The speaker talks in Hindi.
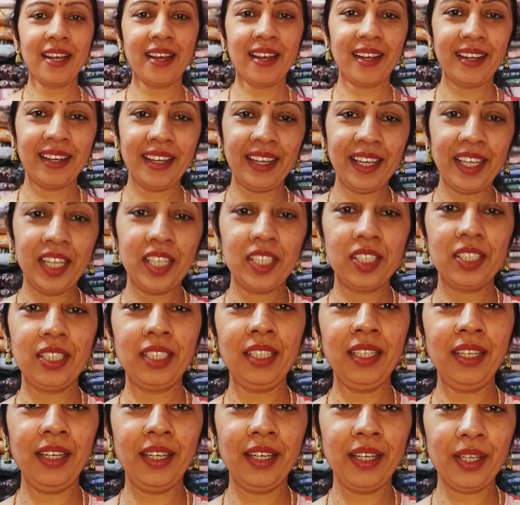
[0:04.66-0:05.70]
आ गए हैं जी
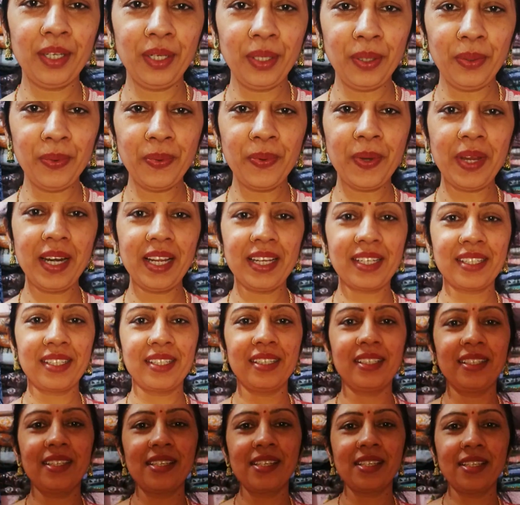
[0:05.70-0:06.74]
एक न्यू
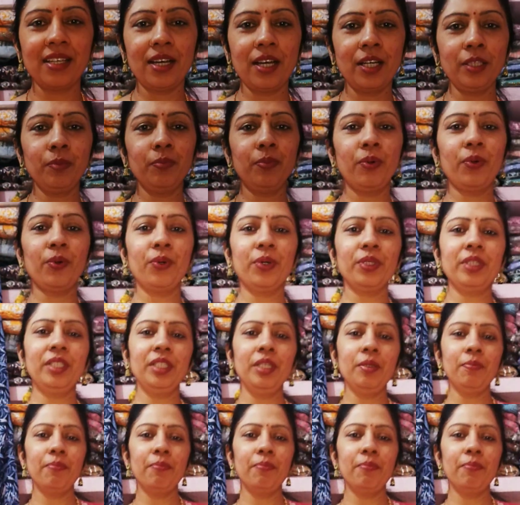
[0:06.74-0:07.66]
कलेक्शन के साथ बहुत ही